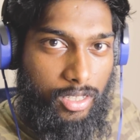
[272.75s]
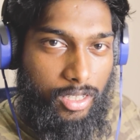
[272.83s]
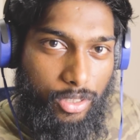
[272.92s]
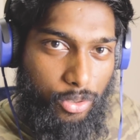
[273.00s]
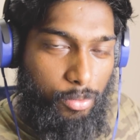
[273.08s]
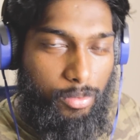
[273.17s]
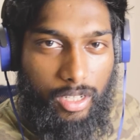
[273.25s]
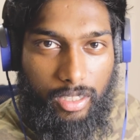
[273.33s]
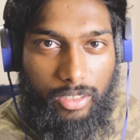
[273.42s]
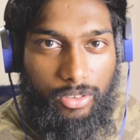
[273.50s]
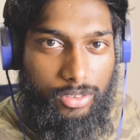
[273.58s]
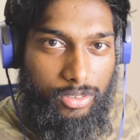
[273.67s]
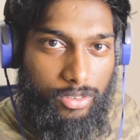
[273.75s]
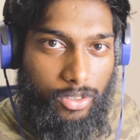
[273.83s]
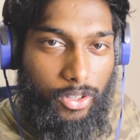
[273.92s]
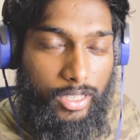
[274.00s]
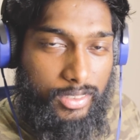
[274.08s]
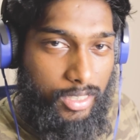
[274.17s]
அந்த ரூம்லேருந்து கொஞ்சம்
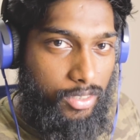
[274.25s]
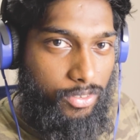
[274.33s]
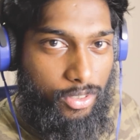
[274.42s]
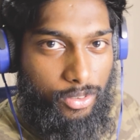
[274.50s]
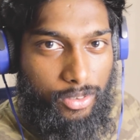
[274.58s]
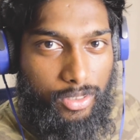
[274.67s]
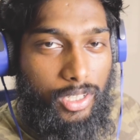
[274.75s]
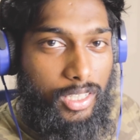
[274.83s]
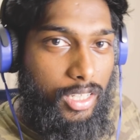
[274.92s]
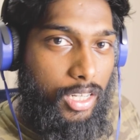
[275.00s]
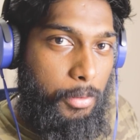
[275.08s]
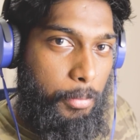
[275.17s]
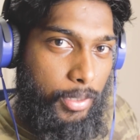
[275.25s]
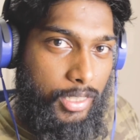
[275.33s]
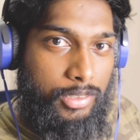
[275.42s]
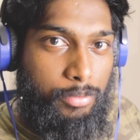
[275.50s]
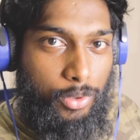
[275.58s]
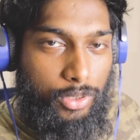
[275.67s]
நாய்ஸ்லாம் வரும் ஸோ அதெல்லாம் நம்ம
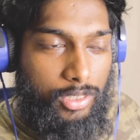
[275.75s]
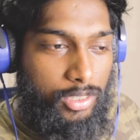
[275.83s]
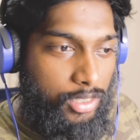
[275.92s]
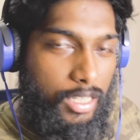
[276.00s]
பேசும்போது